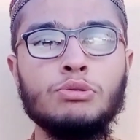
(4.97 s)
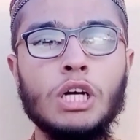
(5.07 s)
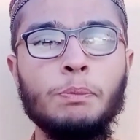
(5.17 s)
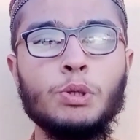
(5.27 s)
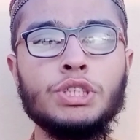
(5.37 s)

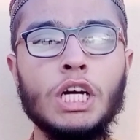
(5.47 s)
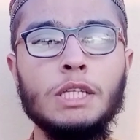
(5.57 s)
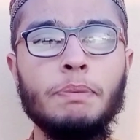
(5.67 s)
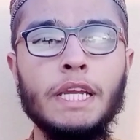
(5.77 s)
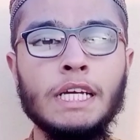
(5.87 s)
जो आपको
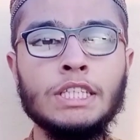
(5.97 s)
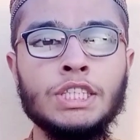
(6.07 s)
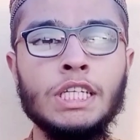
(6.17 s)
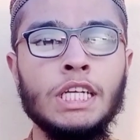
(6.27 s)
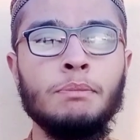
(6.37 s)
शायद पहले
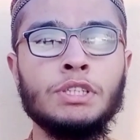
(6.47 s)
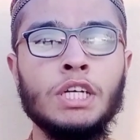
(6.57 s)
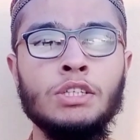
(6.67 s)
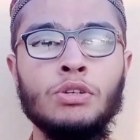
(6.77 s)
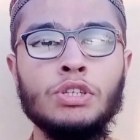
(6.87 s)
किसी ने नहीं
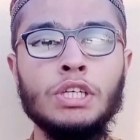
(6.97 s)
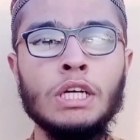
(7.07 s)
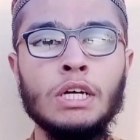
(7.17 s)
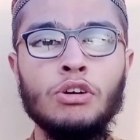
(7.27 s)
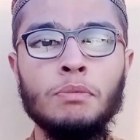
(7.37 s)
बताई होगी
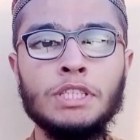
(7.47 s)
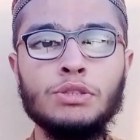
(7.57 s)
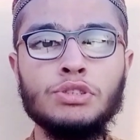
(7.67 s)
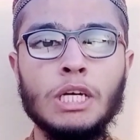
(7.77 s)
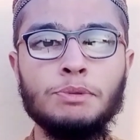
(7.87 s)
उनमें
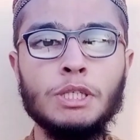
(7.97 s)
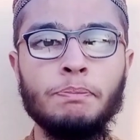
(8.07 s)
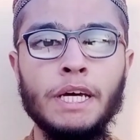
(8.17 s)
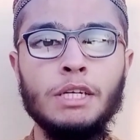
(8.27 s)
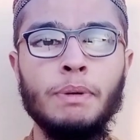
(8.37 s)
से जो सबसे
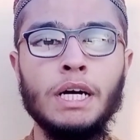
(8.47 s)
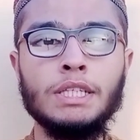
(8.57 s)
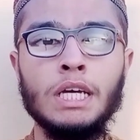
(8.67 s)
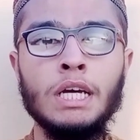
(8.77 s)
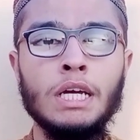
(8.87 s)
पहली
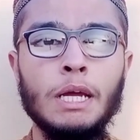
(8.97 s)
बात है